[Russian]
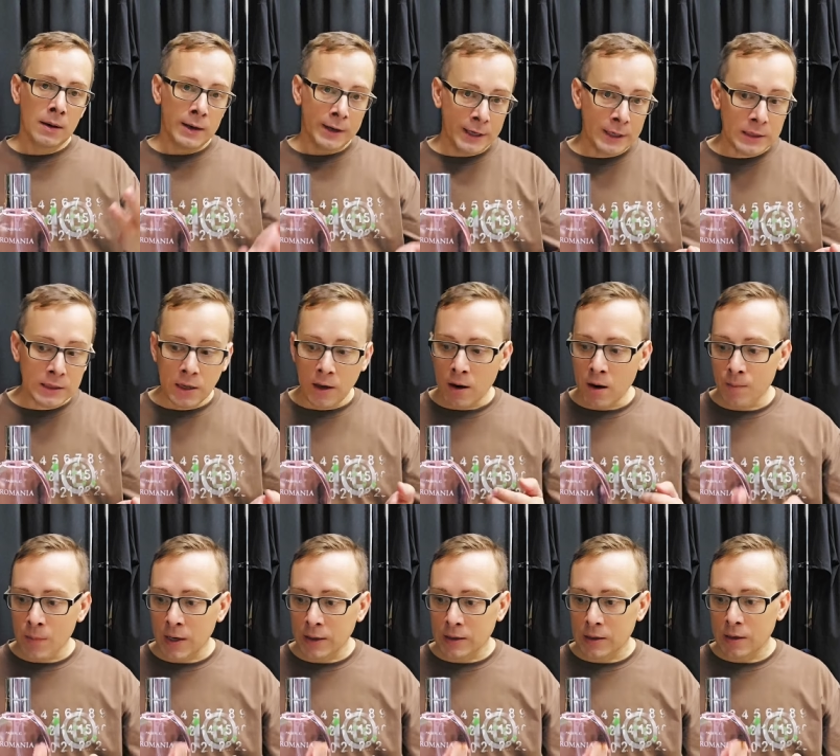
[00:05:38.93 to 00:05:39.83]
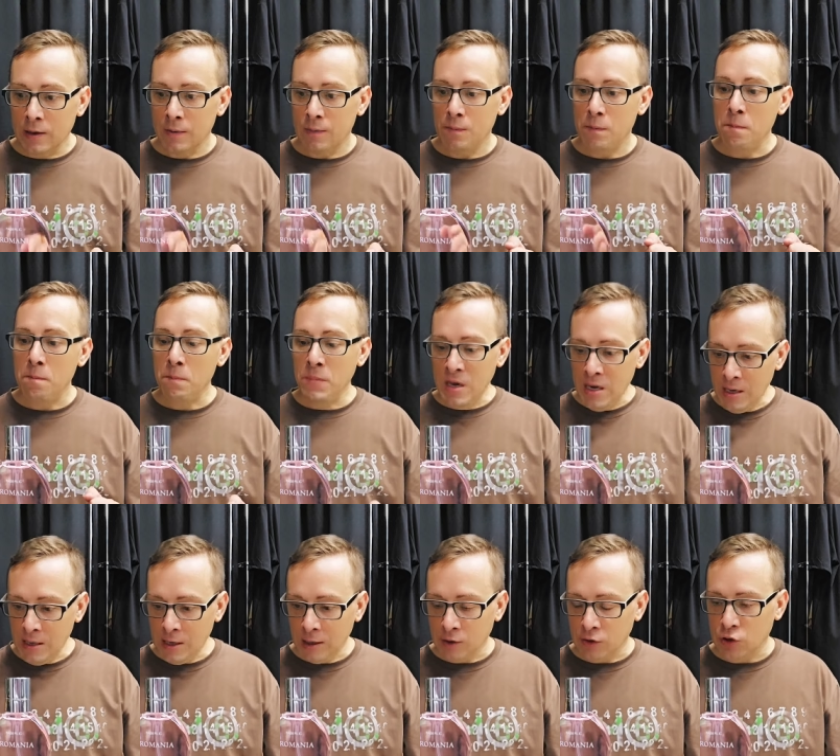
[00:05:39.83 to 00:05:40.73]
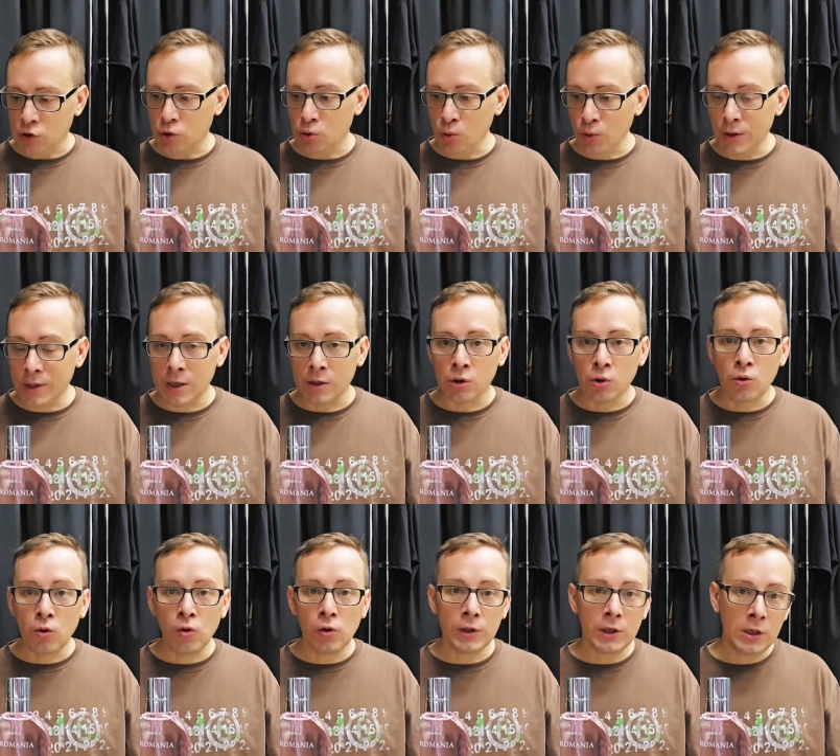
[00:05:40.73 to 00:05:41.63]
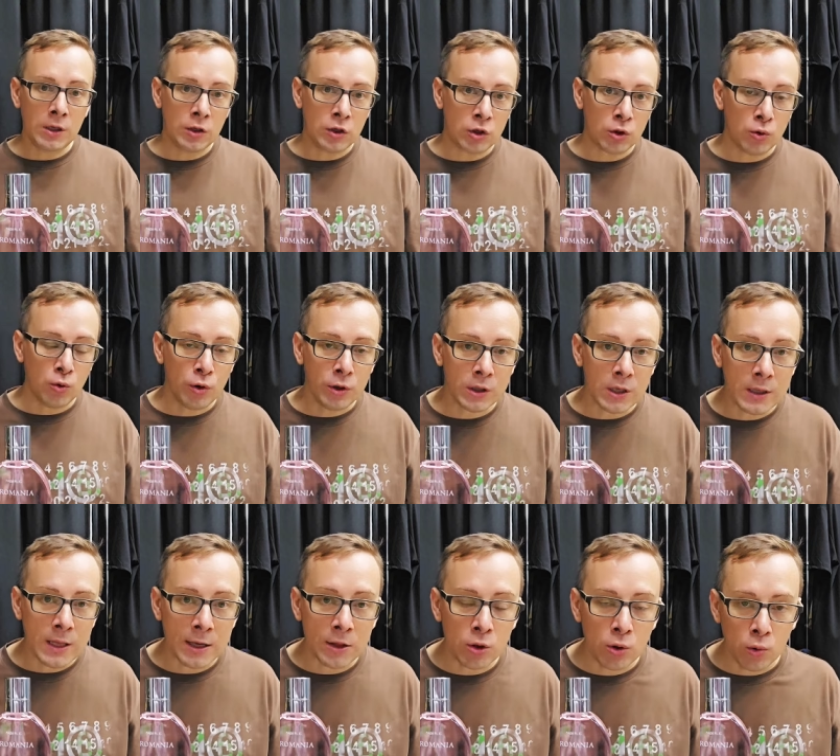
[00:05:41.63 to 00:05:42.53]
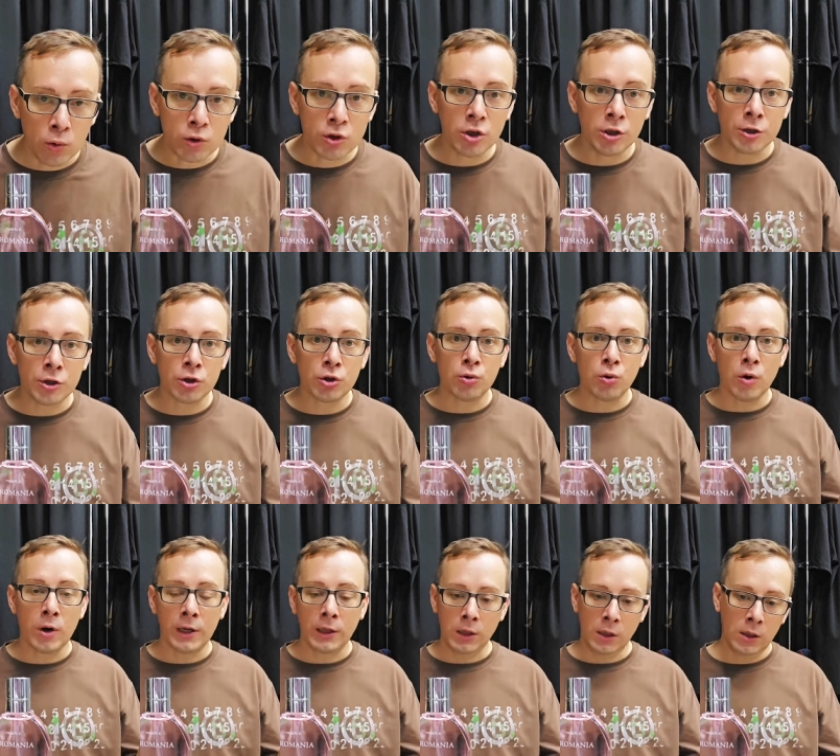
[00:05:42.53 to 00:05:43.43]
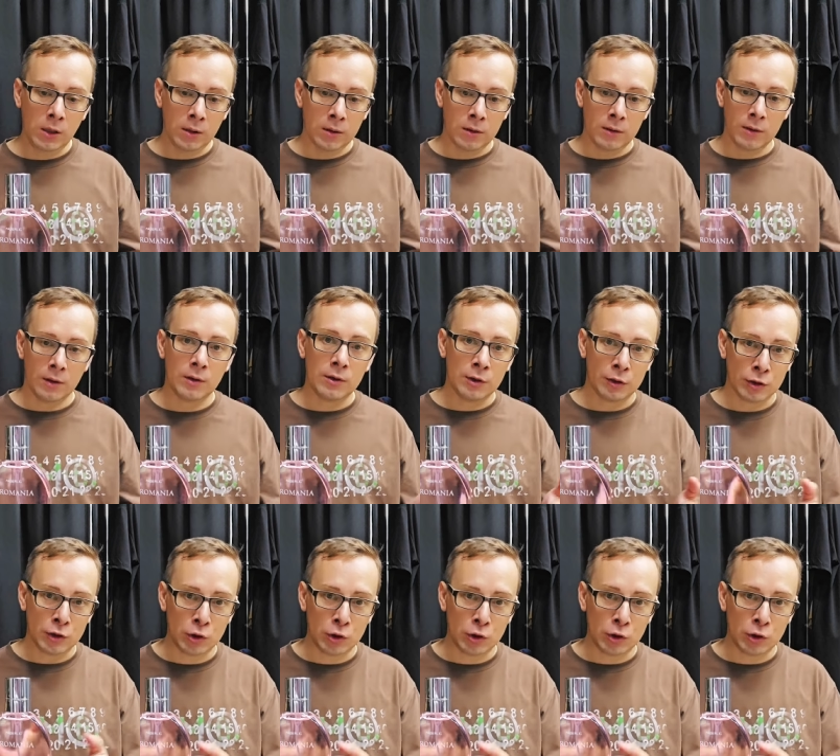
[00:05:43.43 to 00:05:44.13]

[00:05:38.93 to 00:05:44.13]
Эти ароматы менее стойки, но и стоит отдать должное, что они э,